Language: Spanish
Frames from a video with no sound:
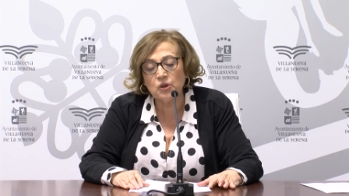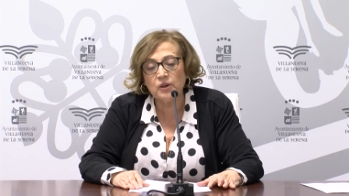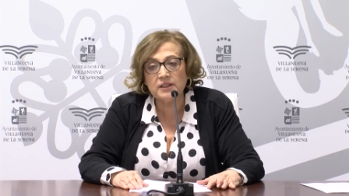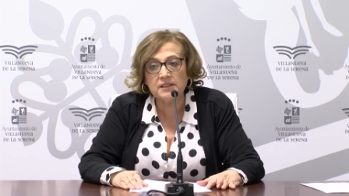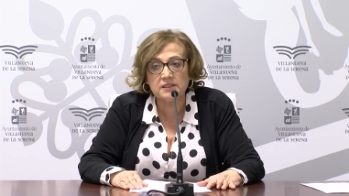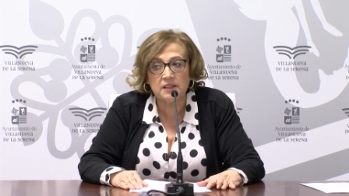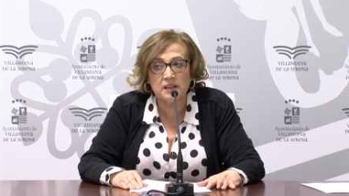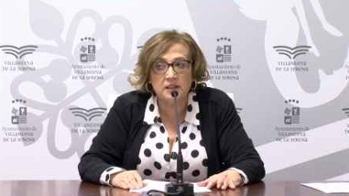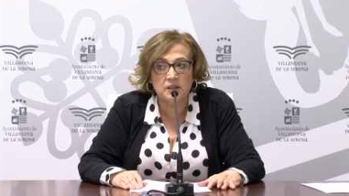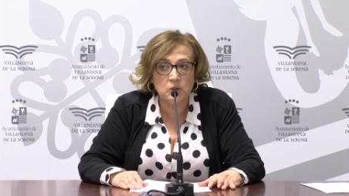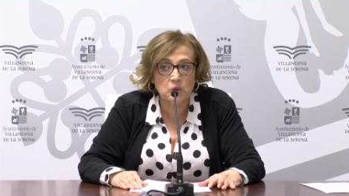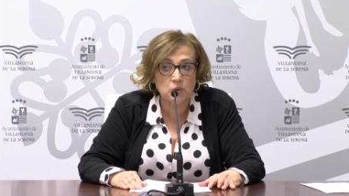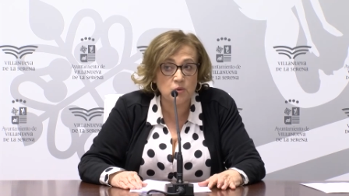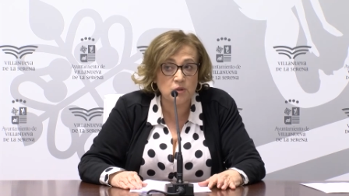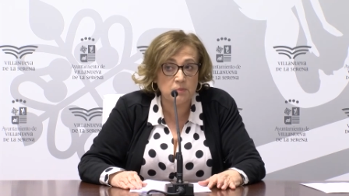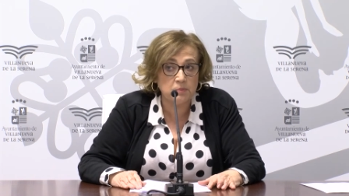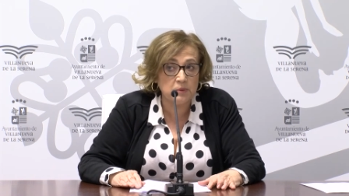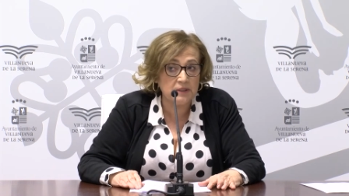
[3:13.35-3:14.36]
es e
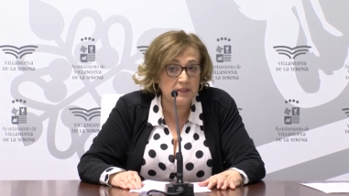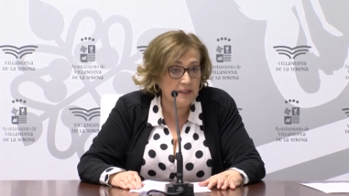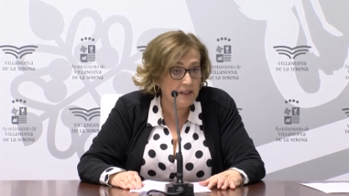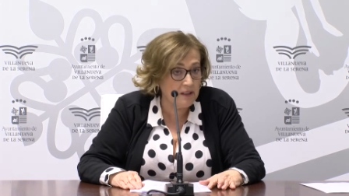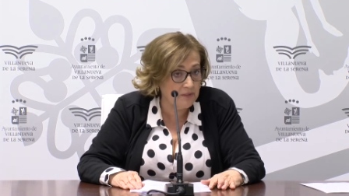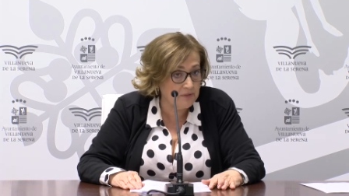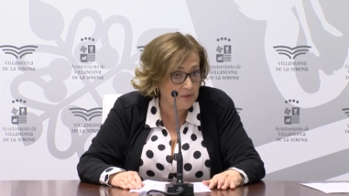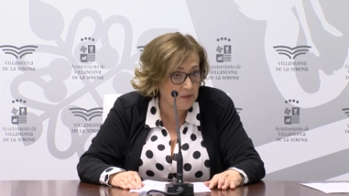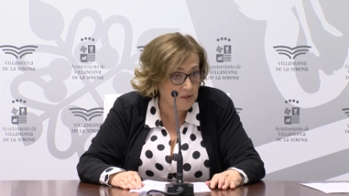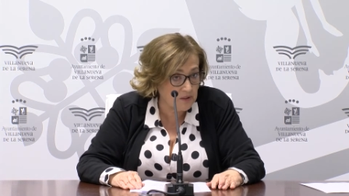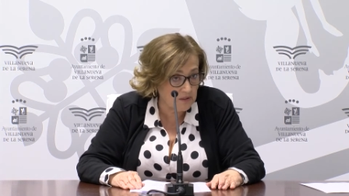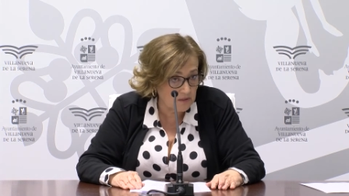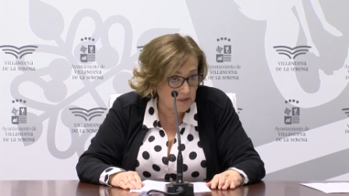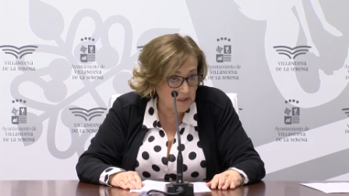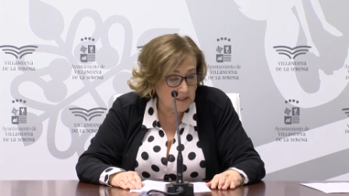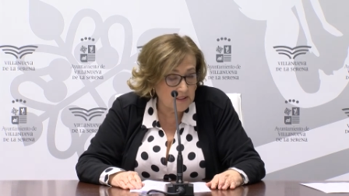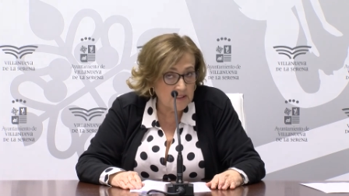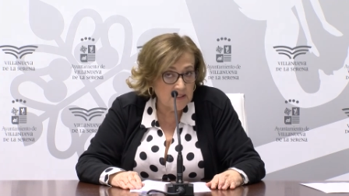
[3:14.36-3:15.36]
incluso por teléfono
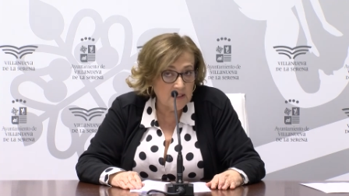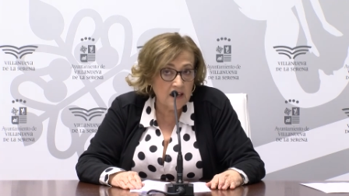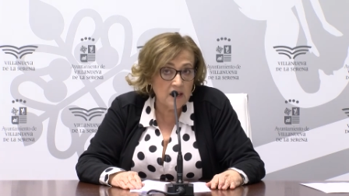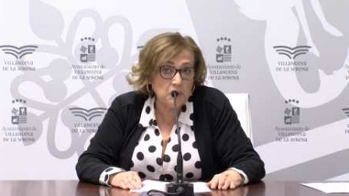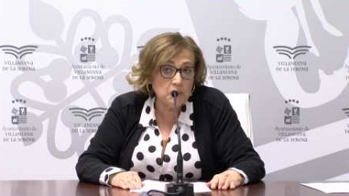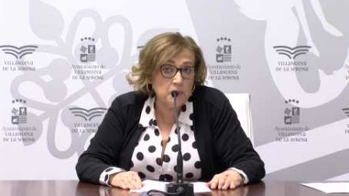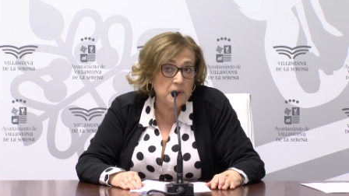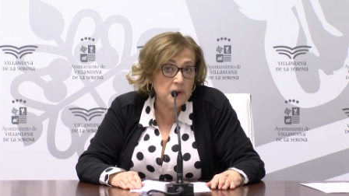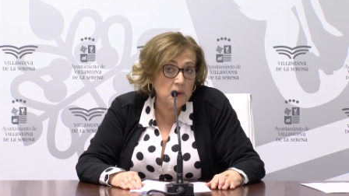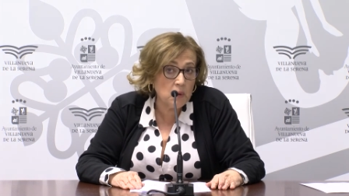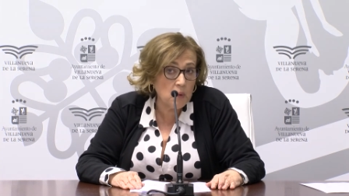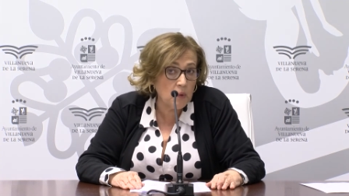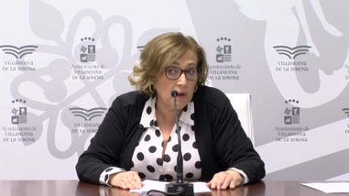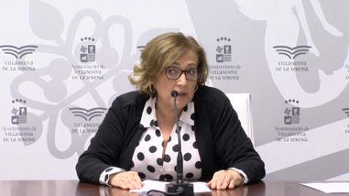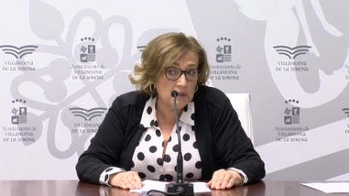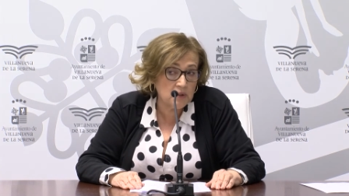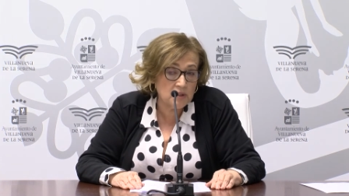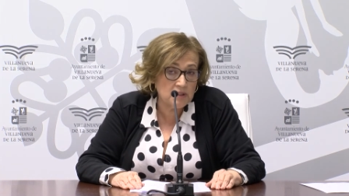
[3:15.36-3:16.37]
al
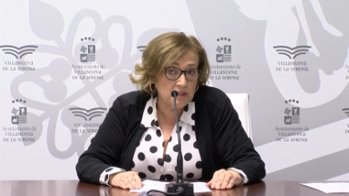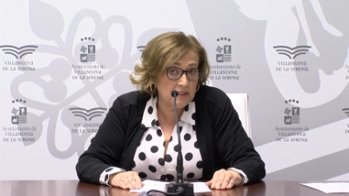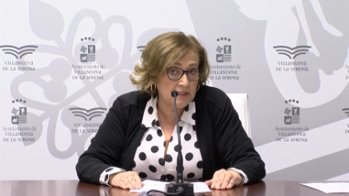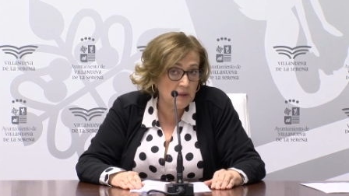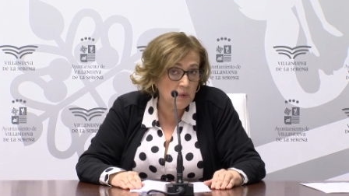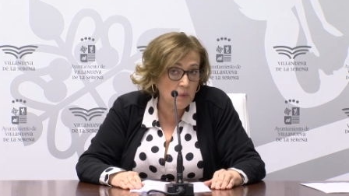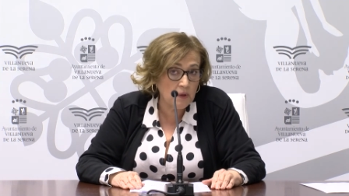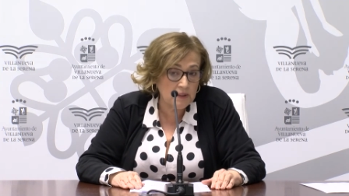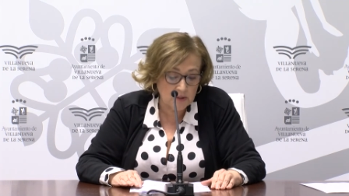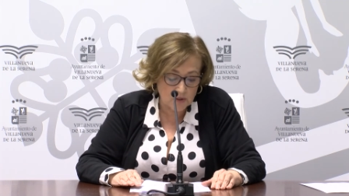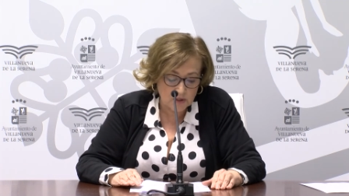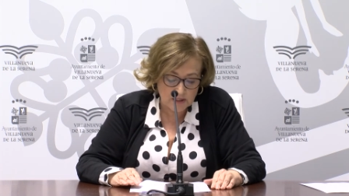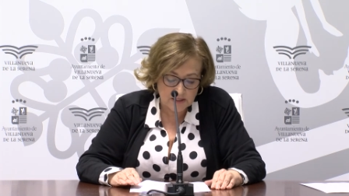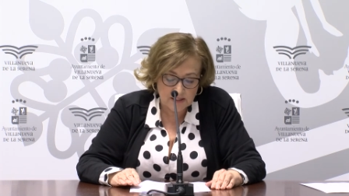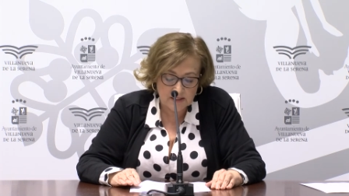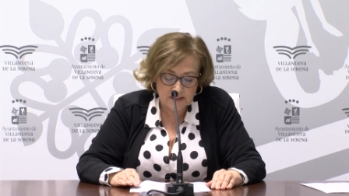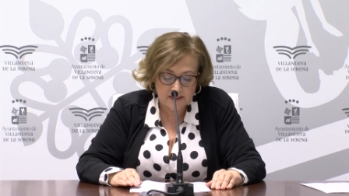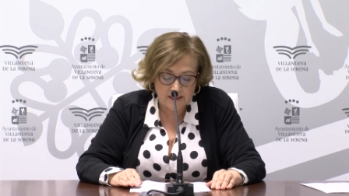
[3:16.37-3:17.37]
924 84
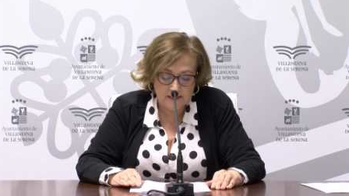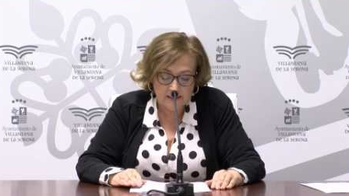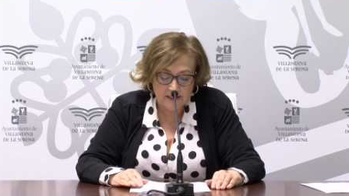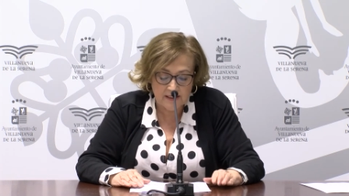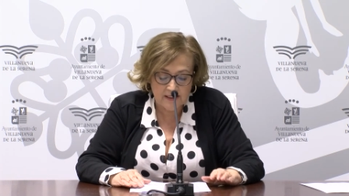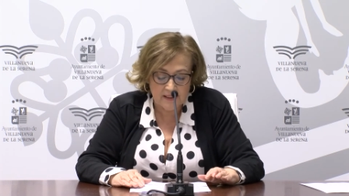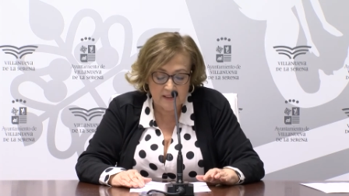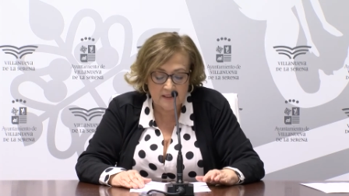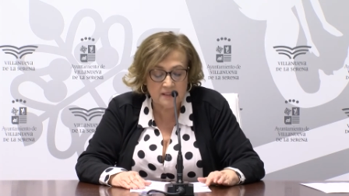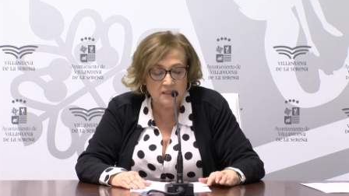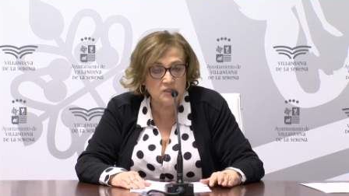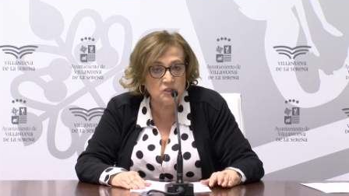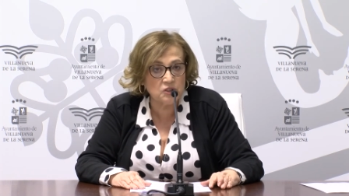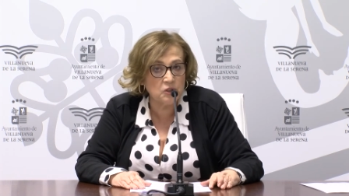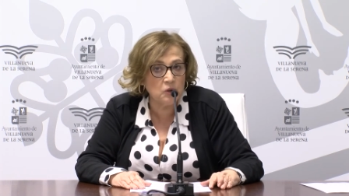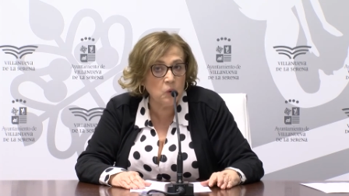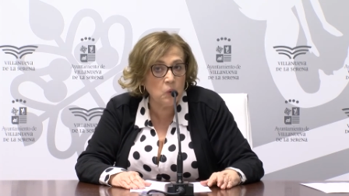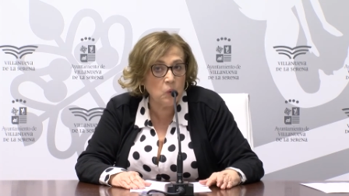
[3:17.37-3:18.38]
10
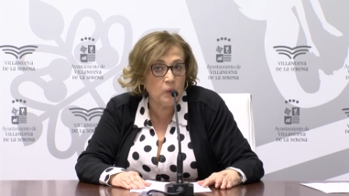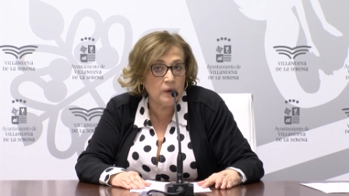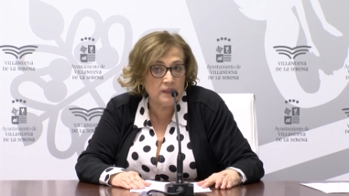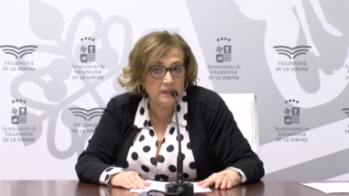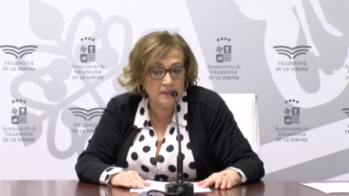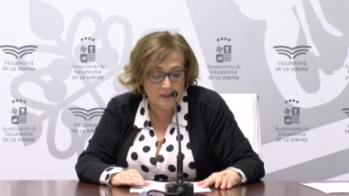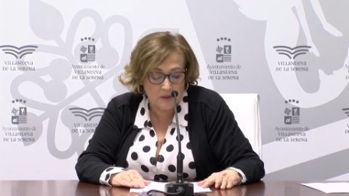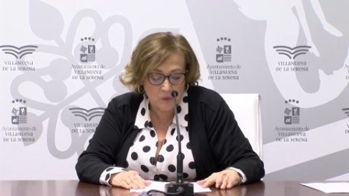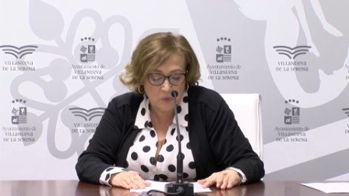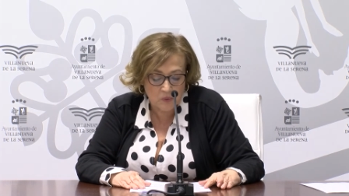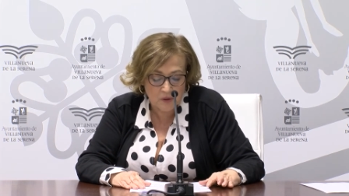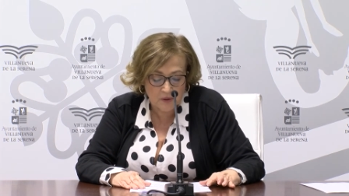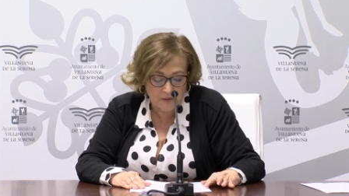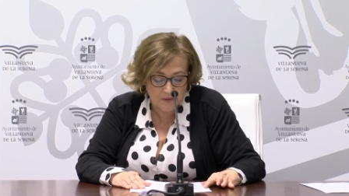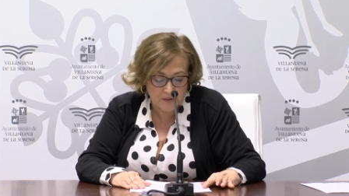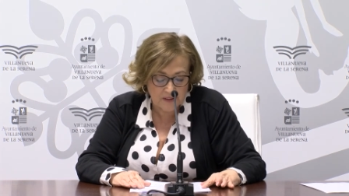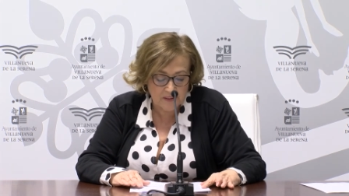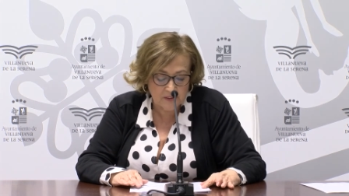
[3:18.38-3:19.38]
extensión
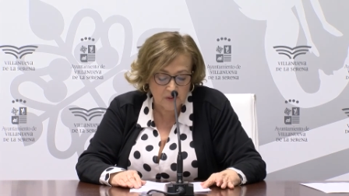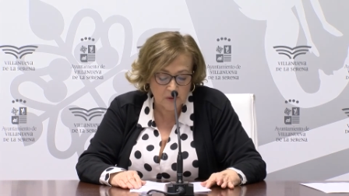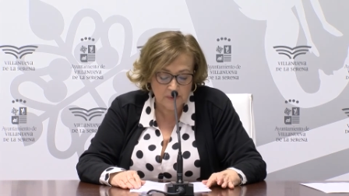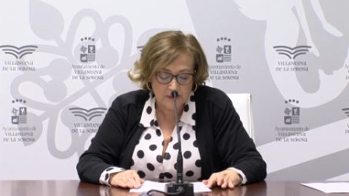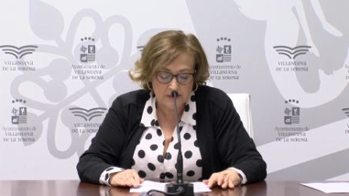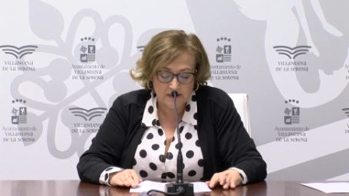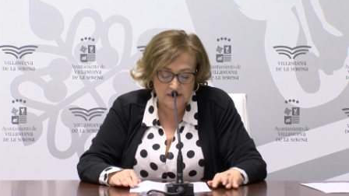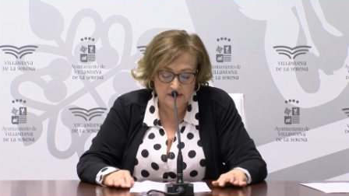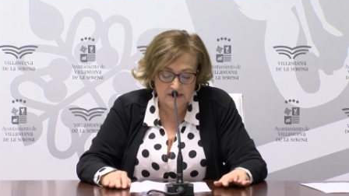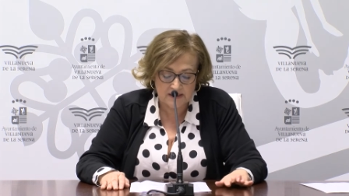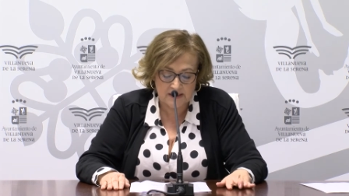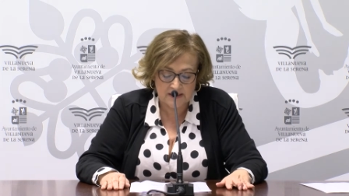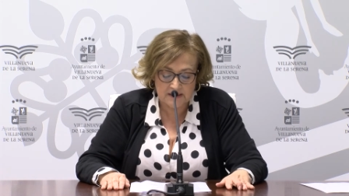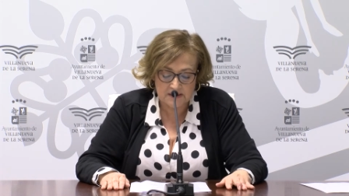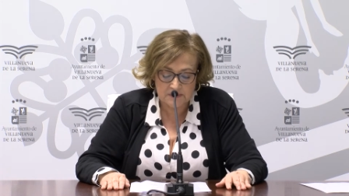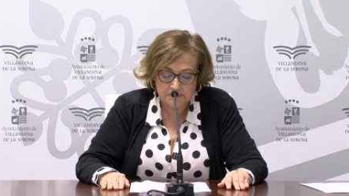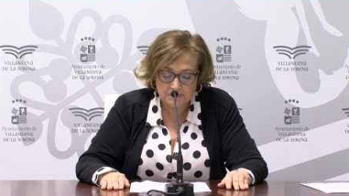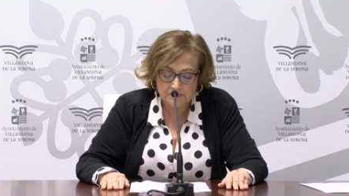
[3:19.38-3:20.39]

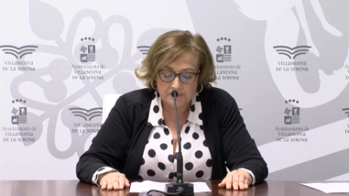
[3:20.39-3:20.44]
41126.